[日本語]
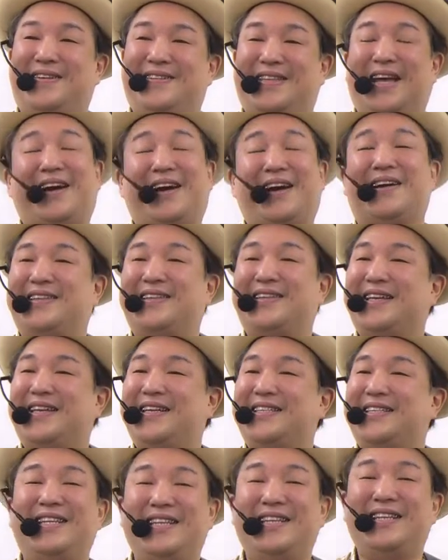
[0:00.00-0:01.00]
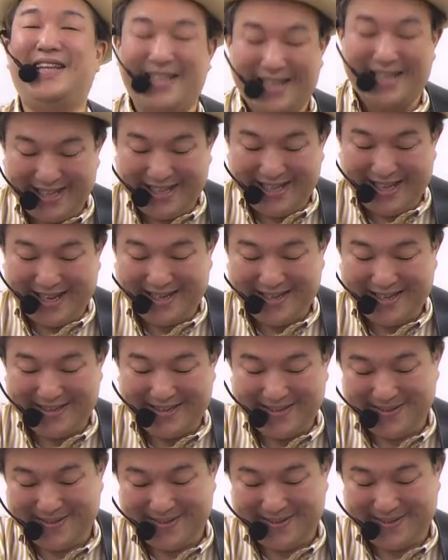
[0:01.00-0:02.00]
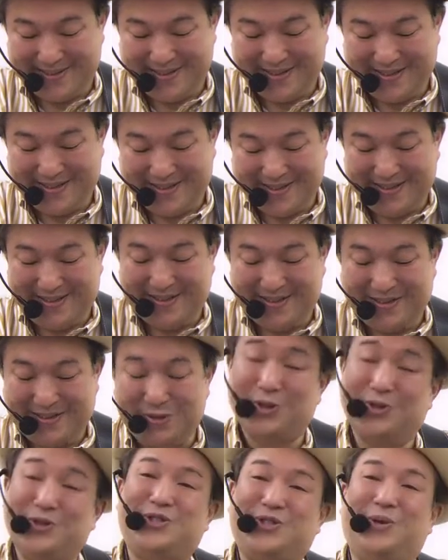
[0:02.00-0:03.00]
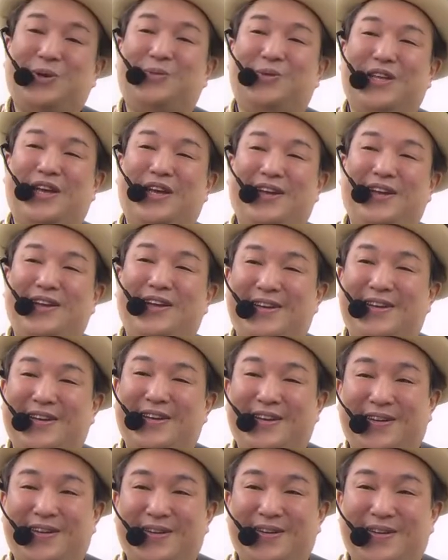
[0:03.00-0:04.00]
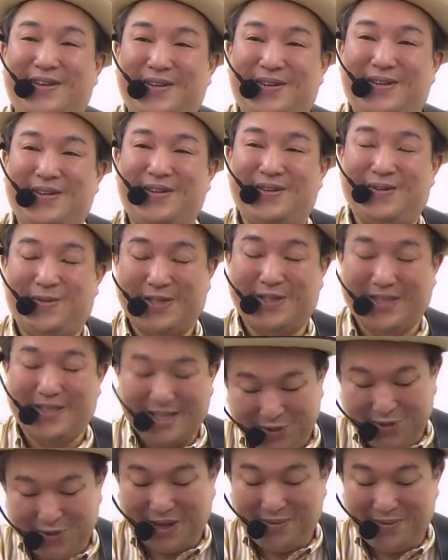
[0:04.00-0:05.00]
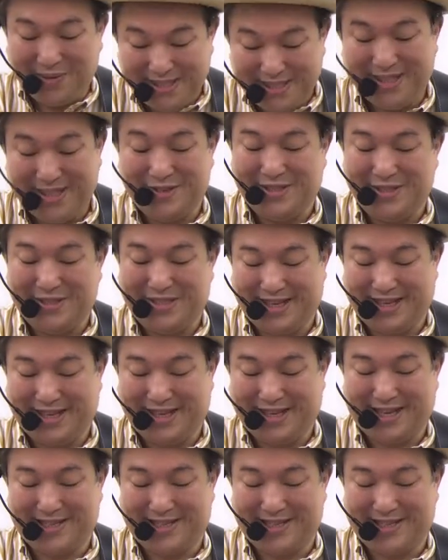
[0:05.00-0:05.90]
だからね、信頼できない。この人もね、私を騙してるんじゃないか。